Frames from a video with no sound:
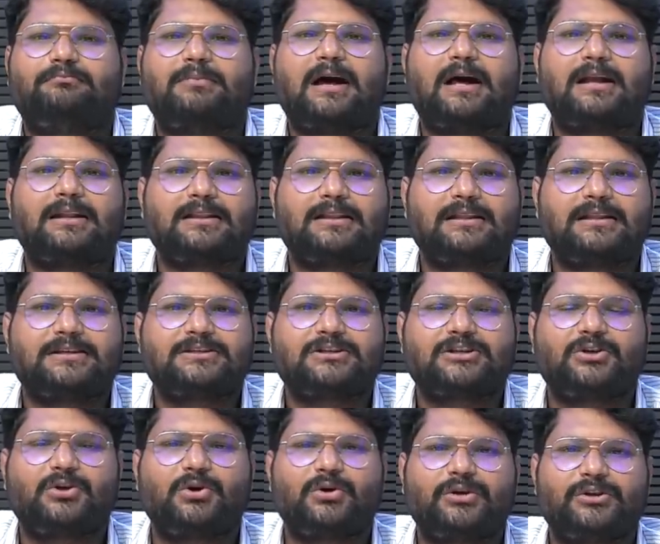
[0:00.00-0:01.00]

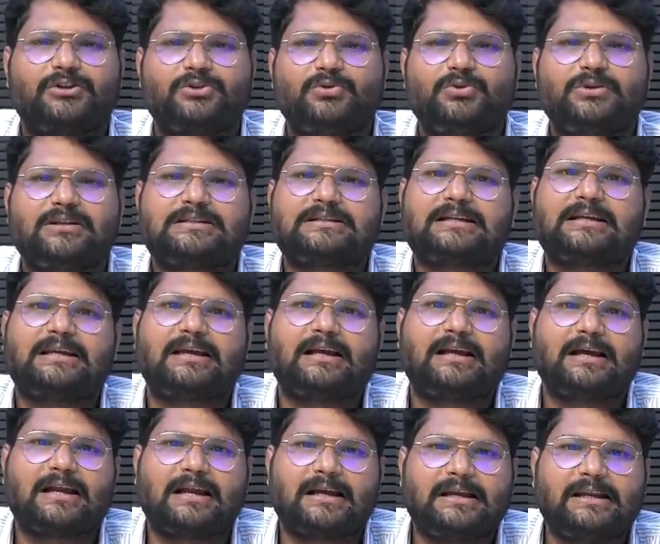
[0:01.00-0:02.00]
భారతదేశంలో హిందువుల సంఖ్య
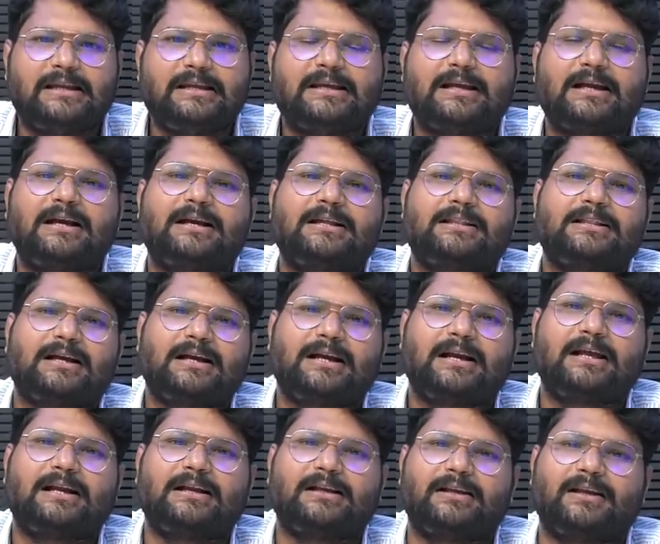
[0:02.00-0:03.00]
గణనీయంగా
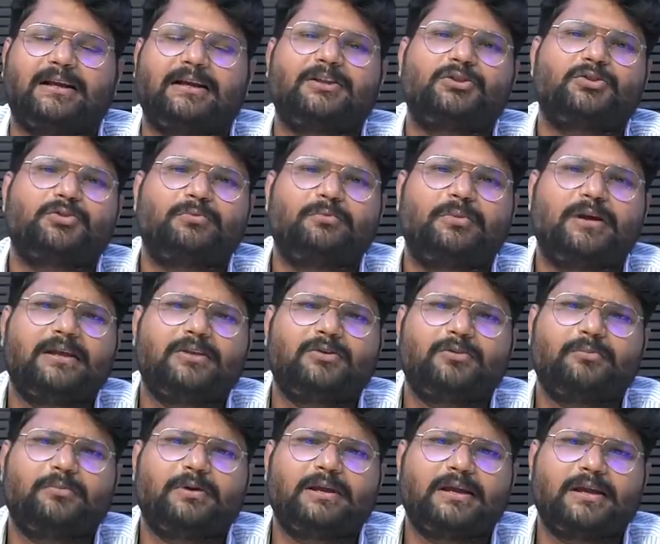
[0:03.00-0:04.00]
తగ్గడానికి అంటే తొంభై
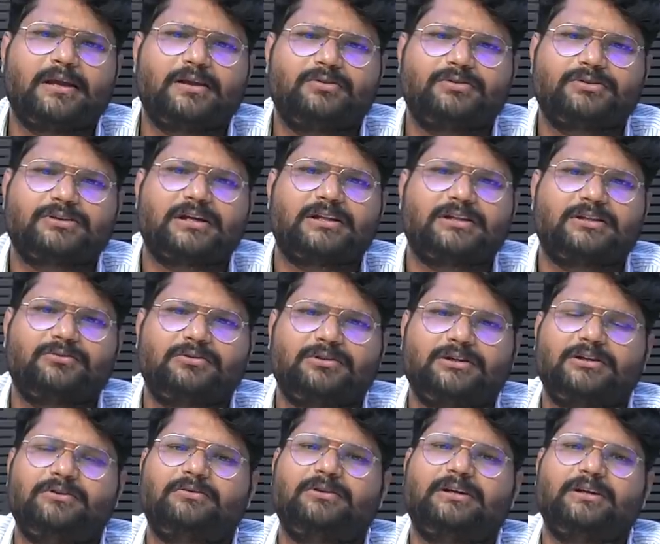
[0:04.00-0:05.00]
తొంభై ఐదు శాతం
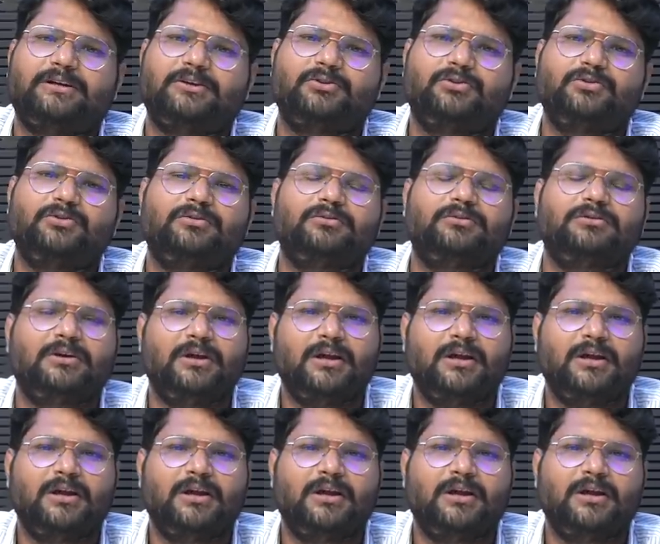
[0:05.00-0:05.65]
ఉన్నటువంటి హిందువులు